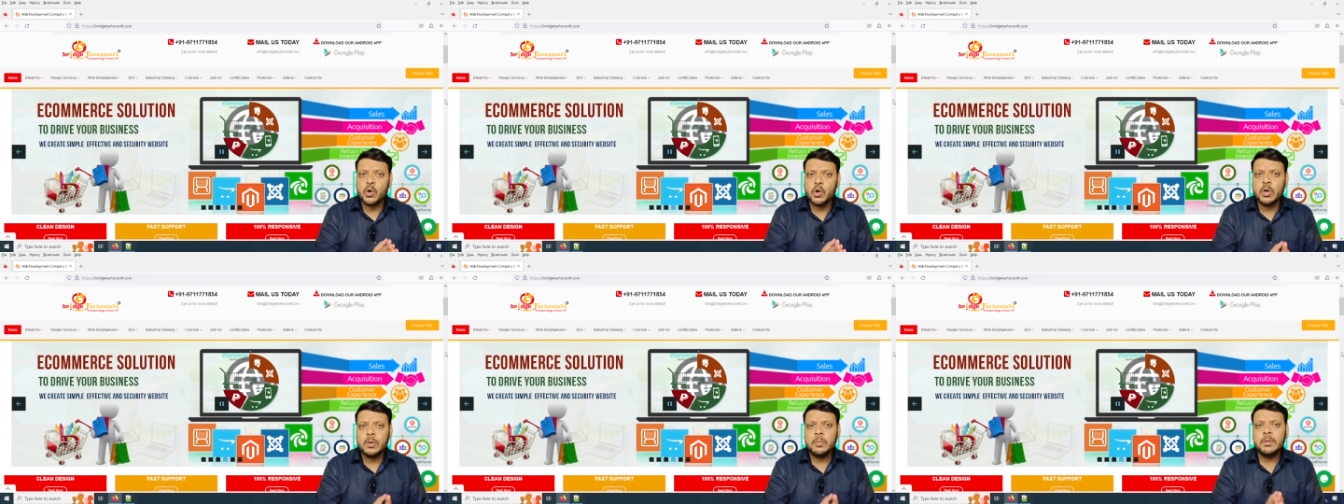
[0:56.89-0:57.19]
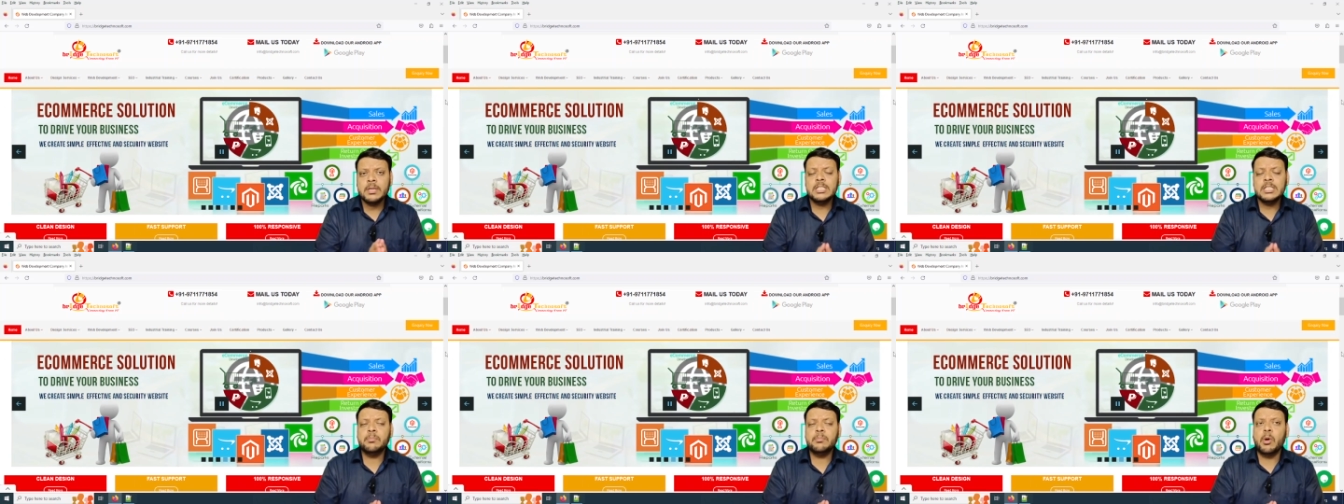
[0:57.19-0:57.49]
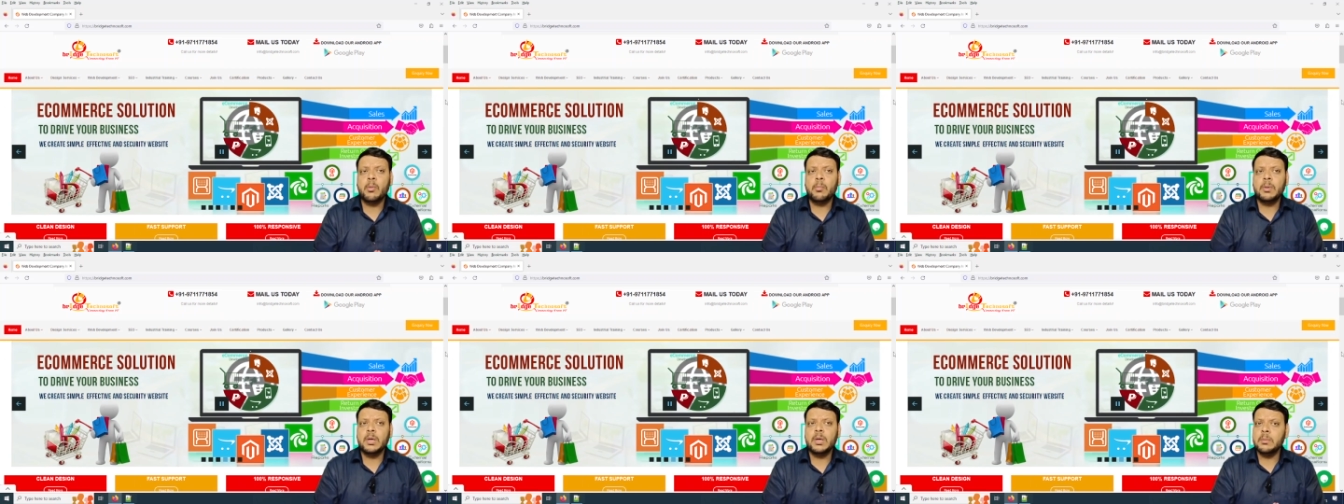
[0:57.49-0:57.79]
और बेसिक
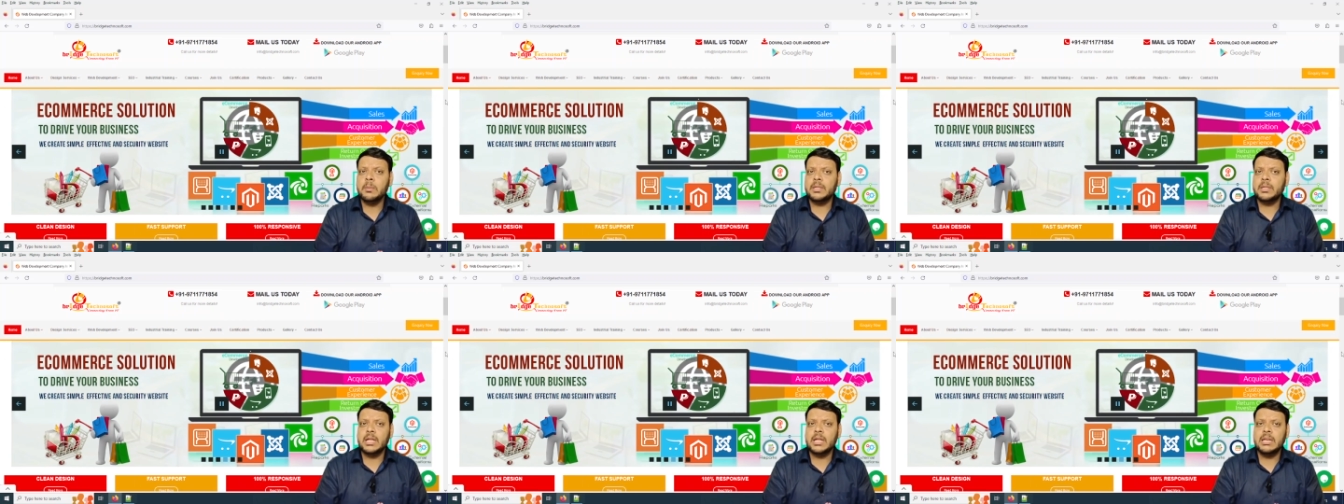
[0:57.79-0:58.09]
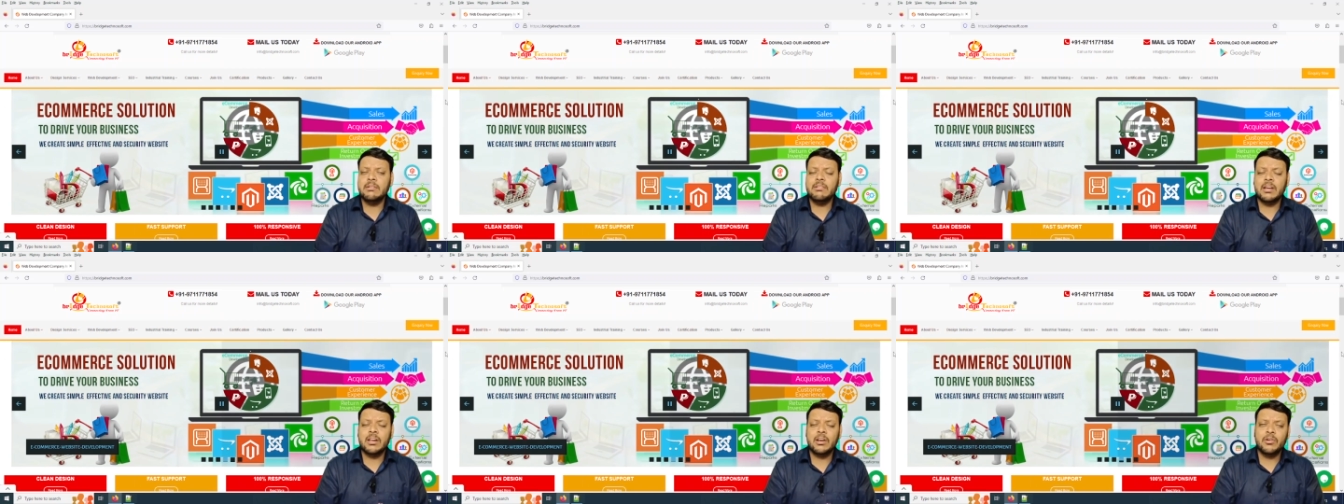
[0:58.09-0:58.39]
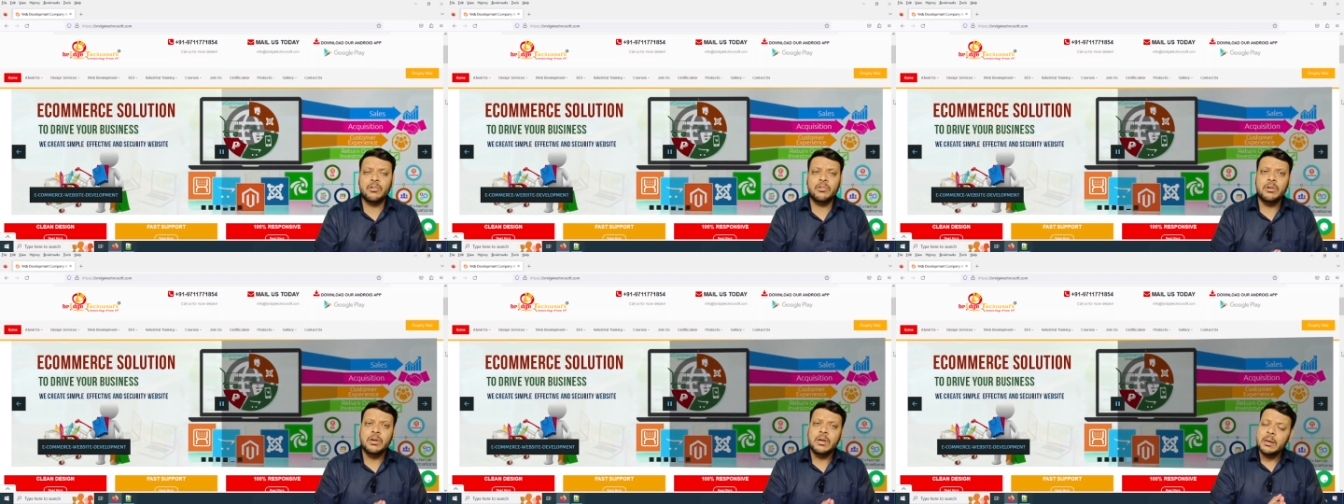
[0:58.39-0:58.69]
प्रॉपर्टी बताने वाला
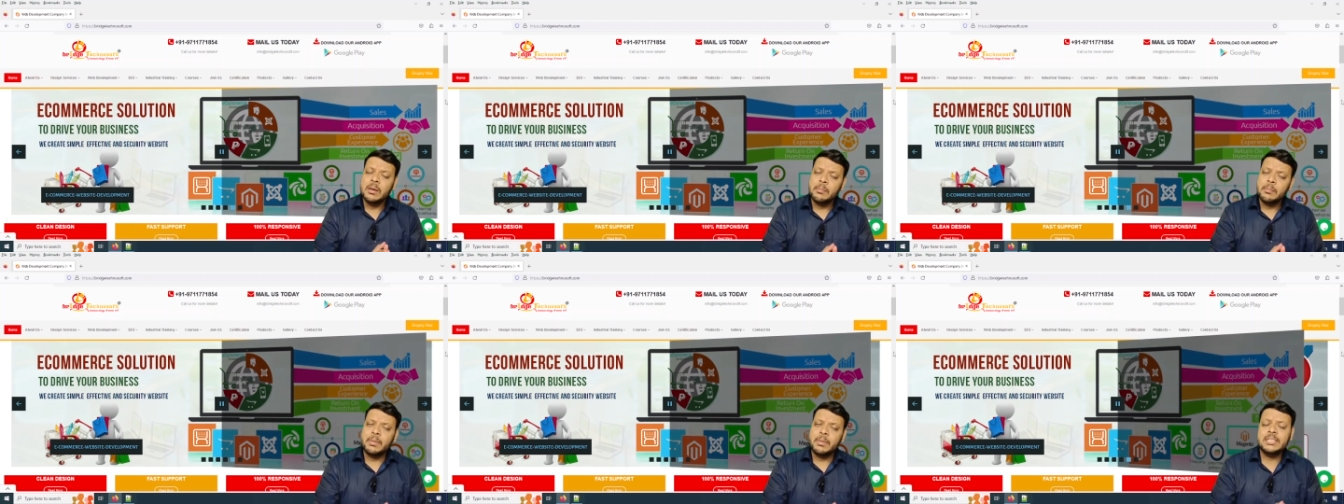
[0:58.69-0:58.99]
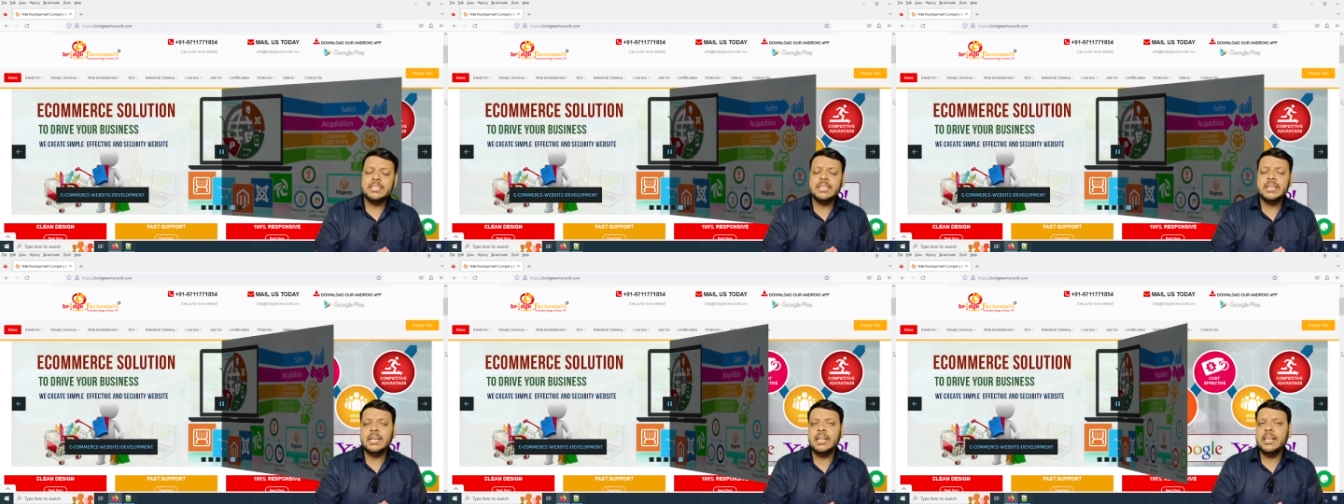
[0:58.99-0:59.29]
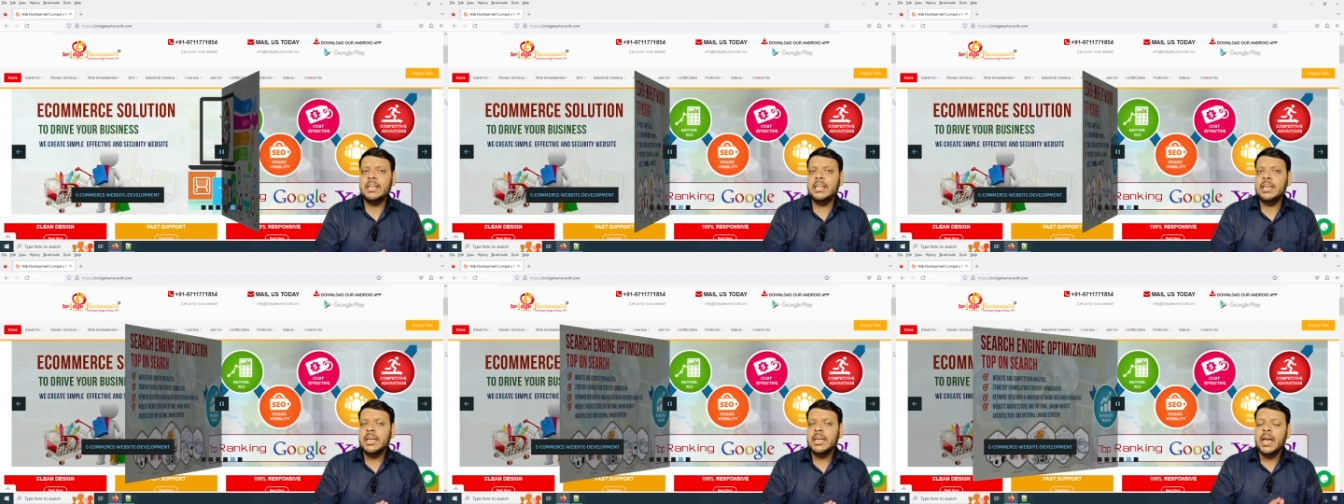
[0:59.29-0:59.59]
हूँ बेसिकली